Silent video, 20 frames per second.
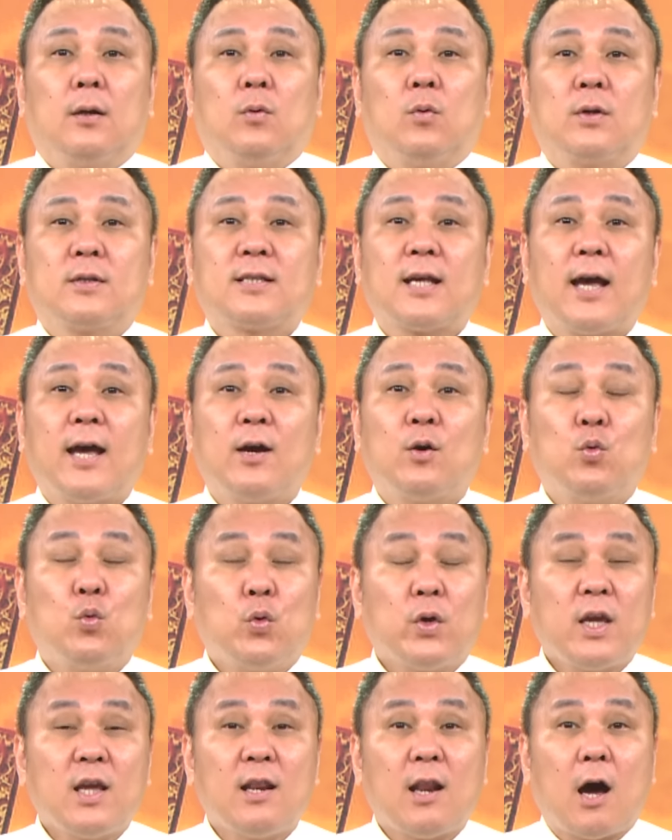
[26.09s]
我在
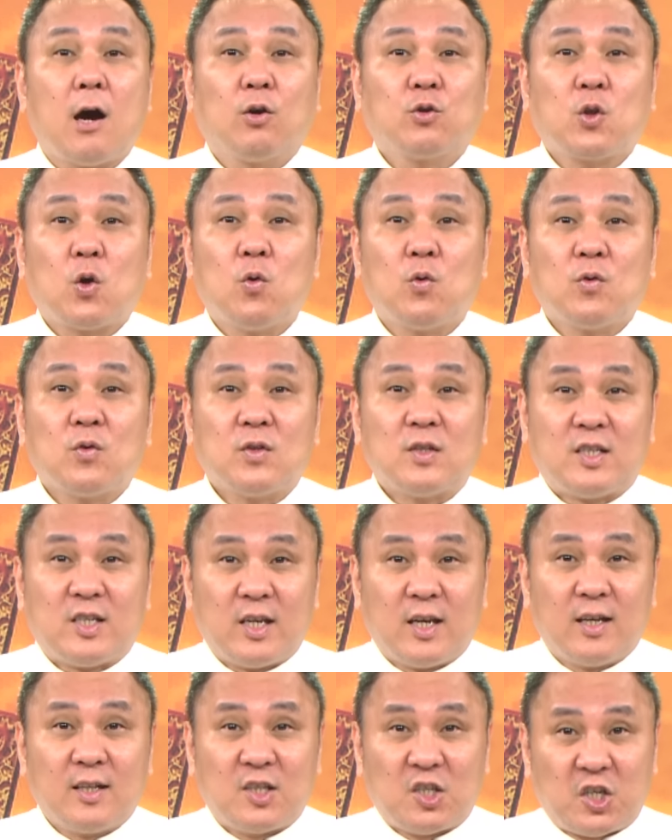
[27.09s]
五一劳动
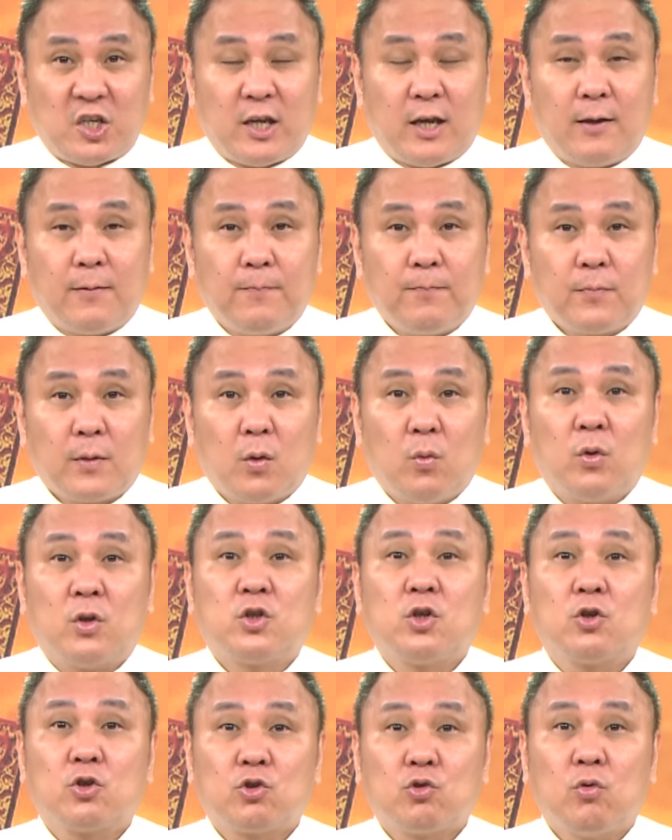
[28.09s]
节前我
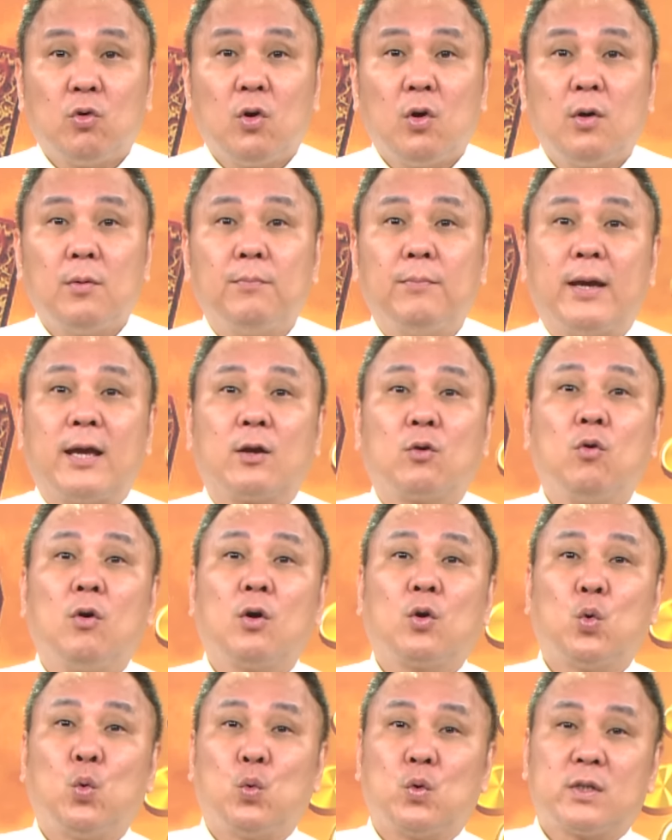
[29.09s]
就说美
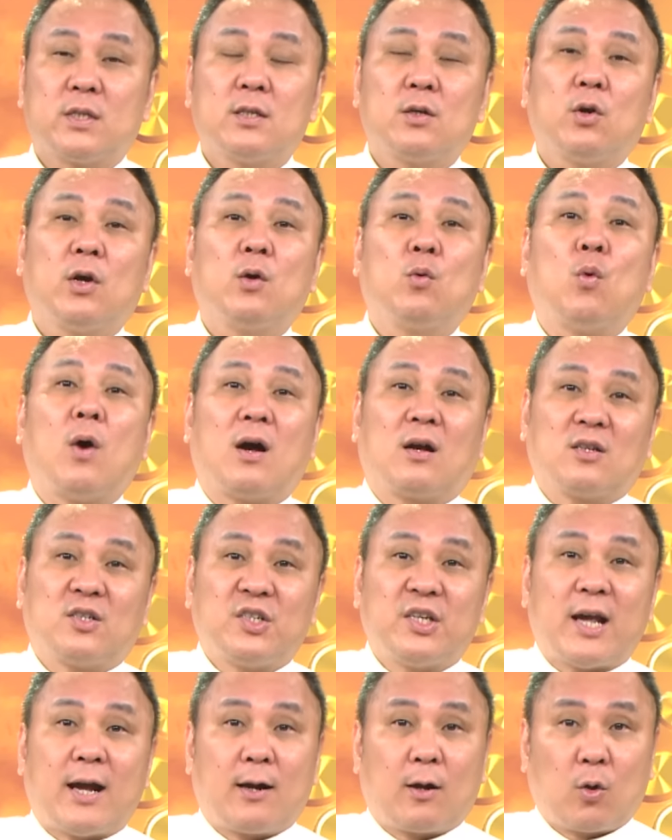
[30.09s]
国股市会往
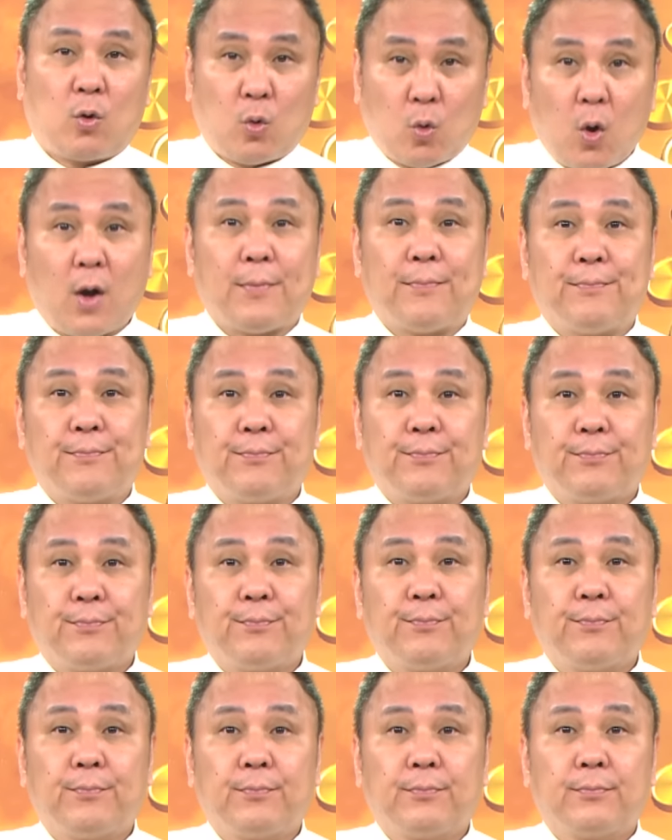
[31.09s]
下灌，
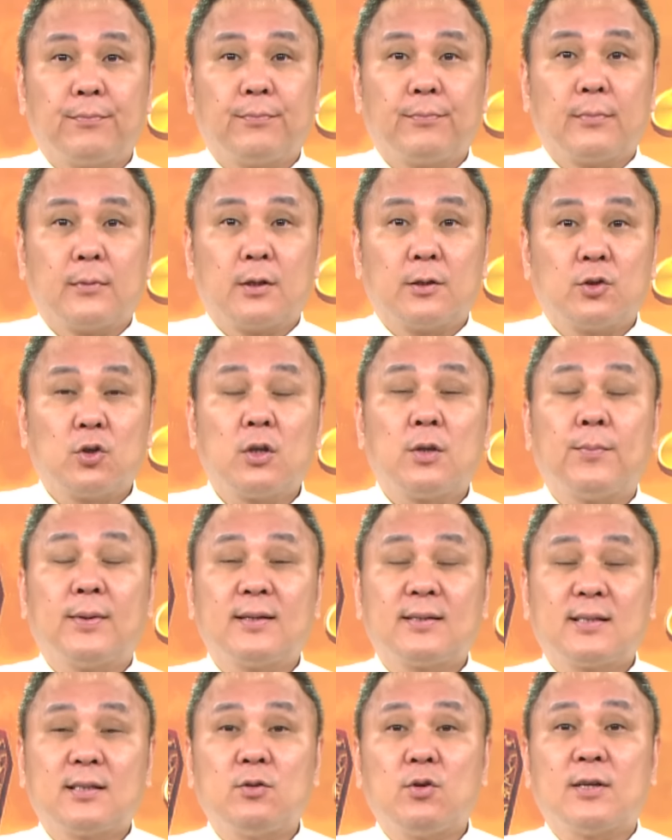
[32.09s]
就你
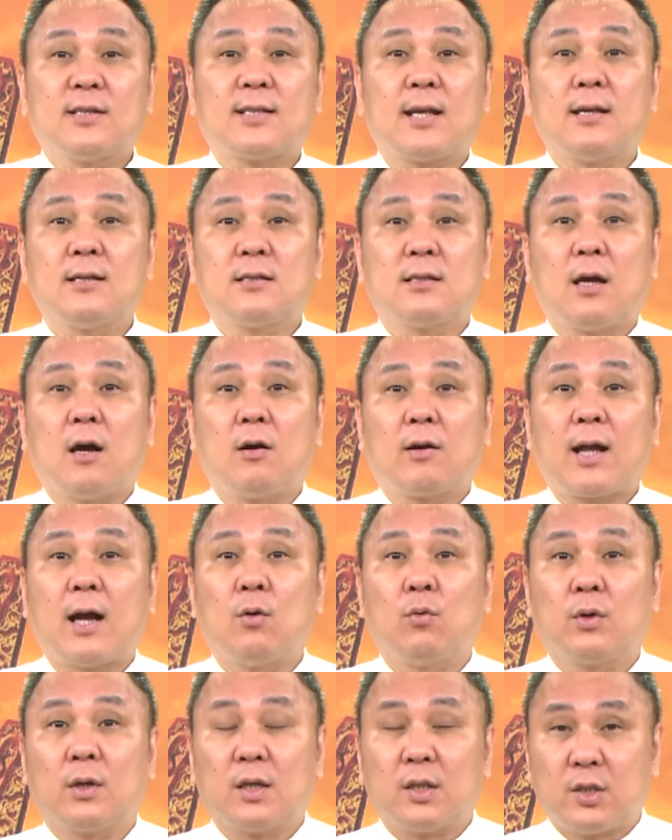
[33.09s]
们四月三十号
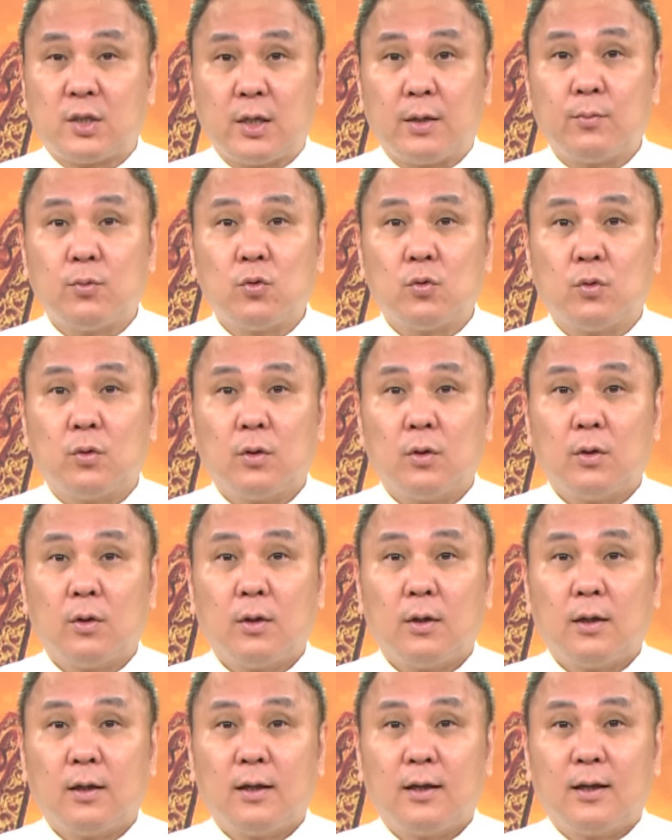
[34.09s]
看我的节目，
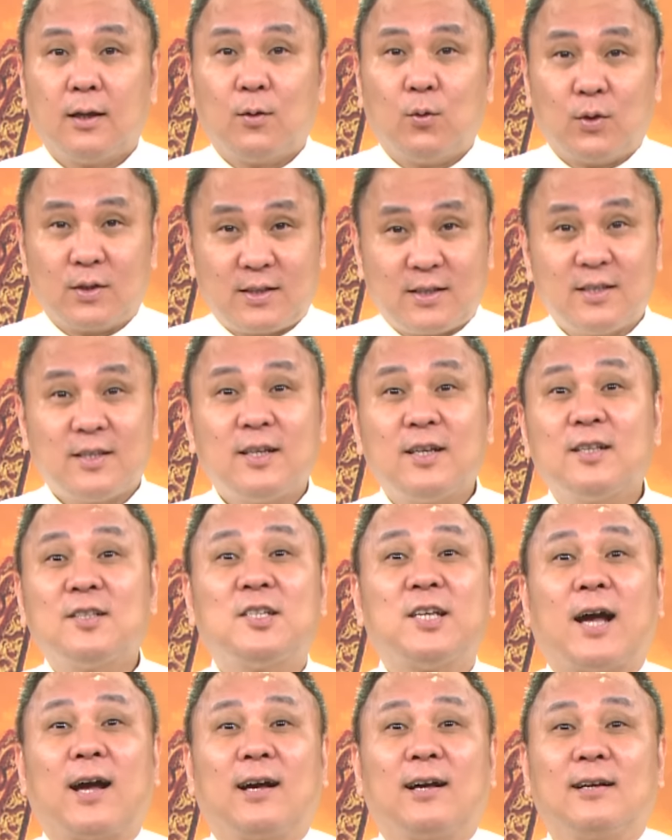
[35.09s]
我直接
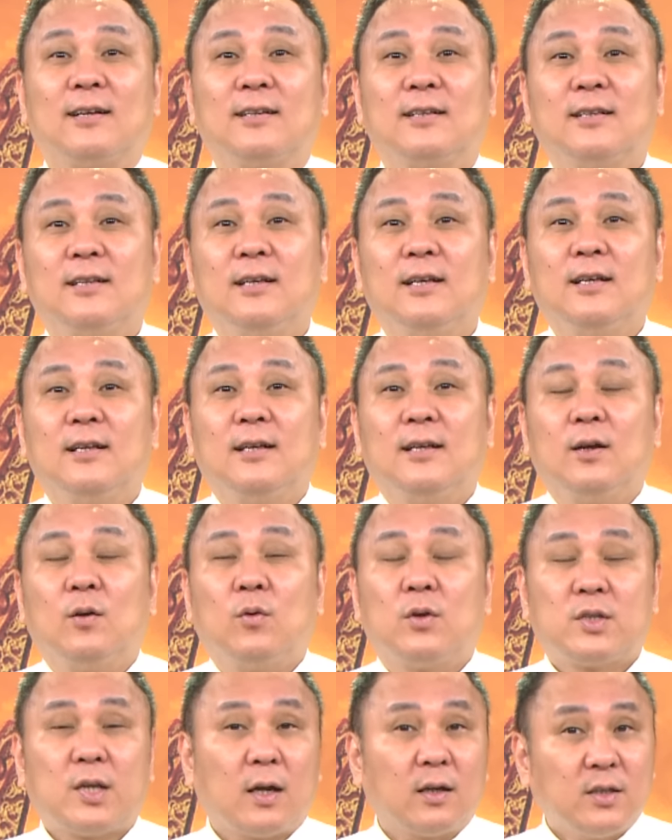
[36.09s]
讲，
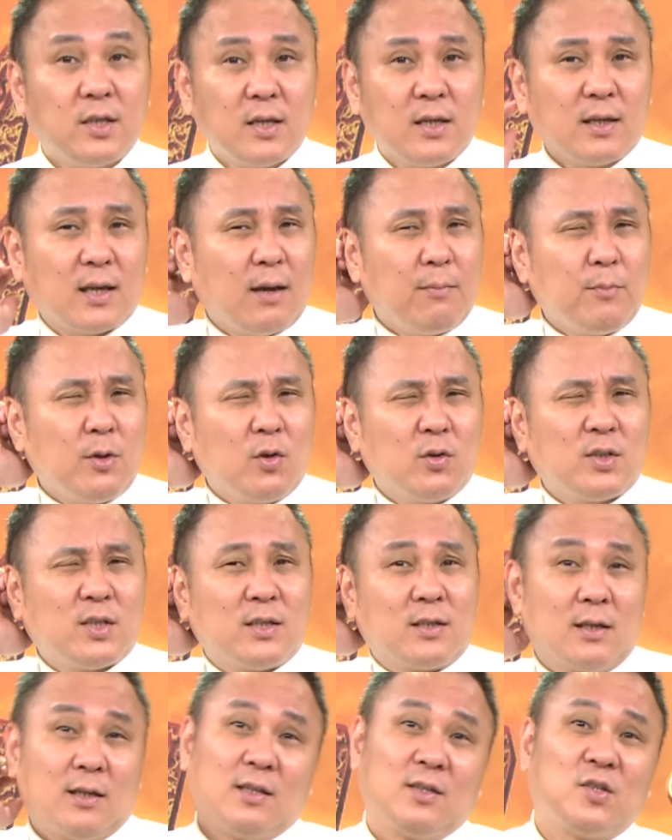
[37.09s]
我相信应该没有
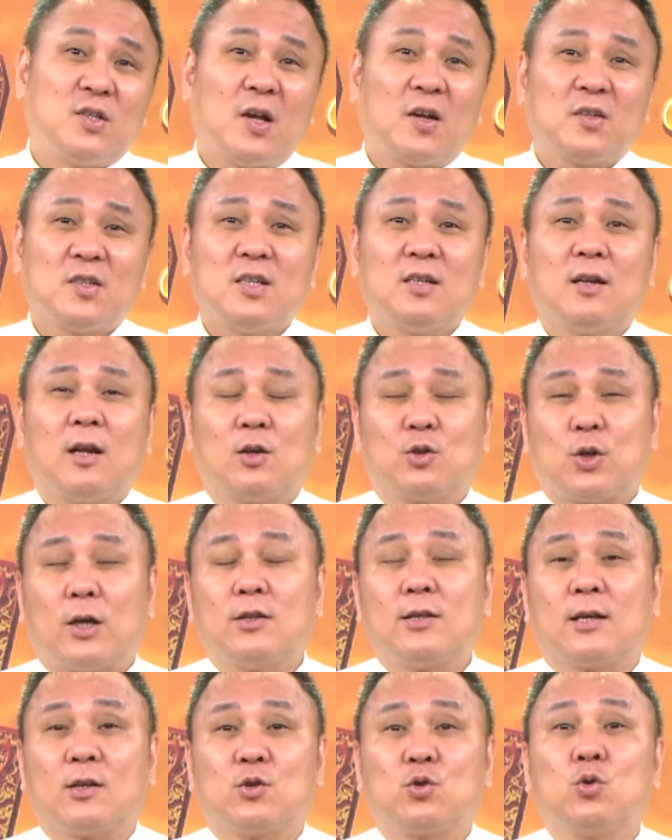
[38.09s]
几个人相信老
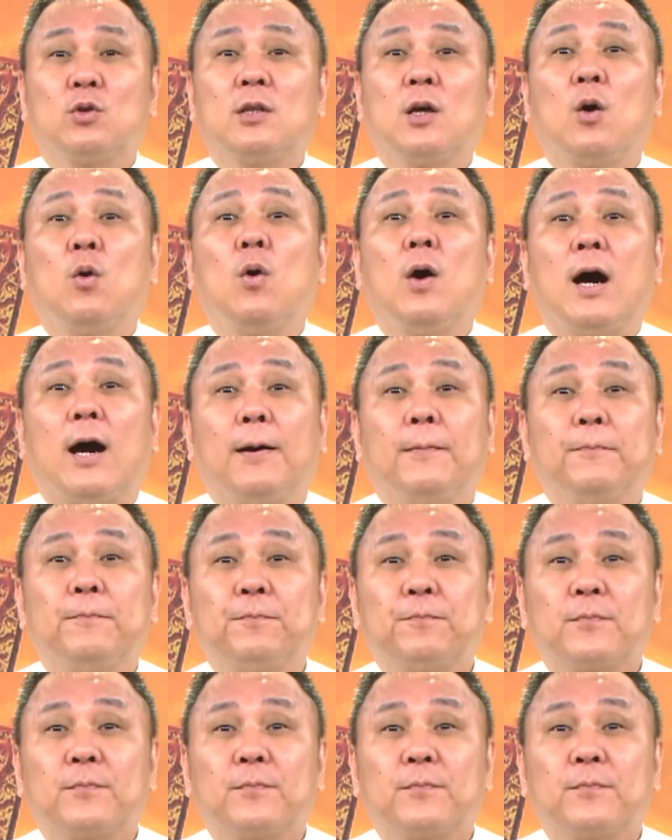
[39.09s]
船长说的话。